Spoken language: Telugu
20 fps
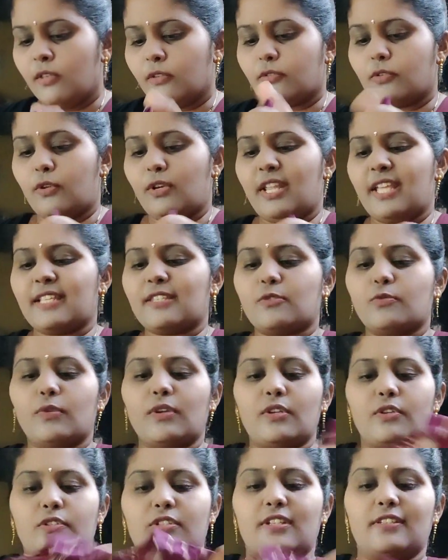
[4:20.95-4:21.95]
సో నెక్స్ట్
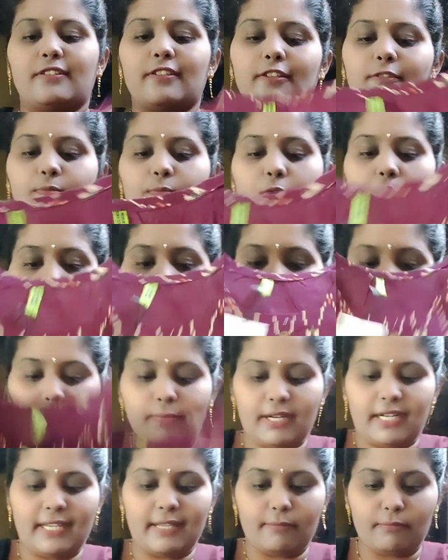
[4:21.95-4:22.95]
వన్ వచ్చేసి స్మాల్
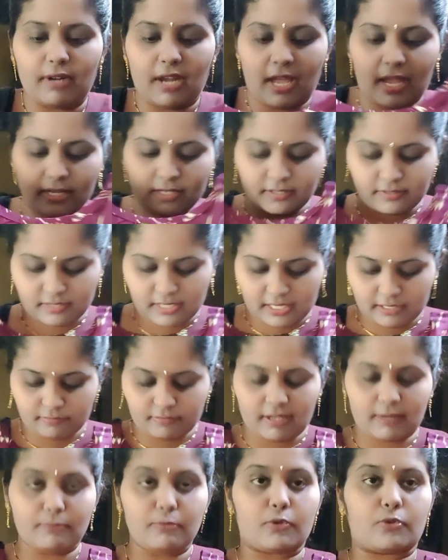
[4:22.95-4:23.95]
మీడియం లార్జ్ సైజ్
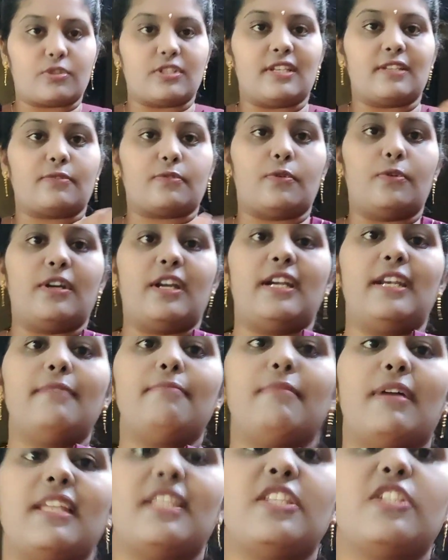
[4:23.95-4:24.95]
వాళ్ళు బుక్ చేసుకోండి
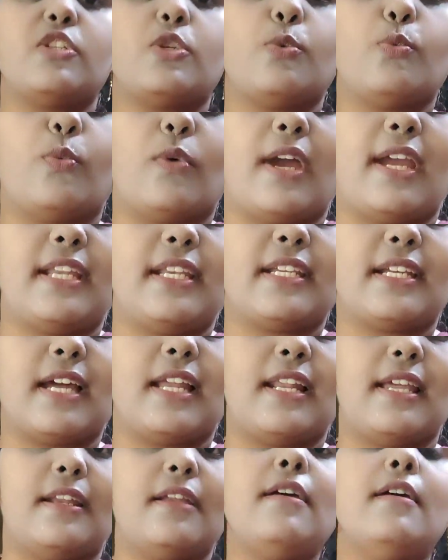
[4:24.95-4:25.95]
మంచి వైన్
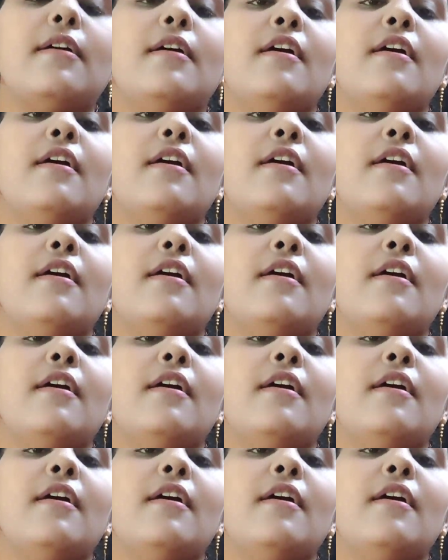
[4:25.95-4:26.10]
కలర్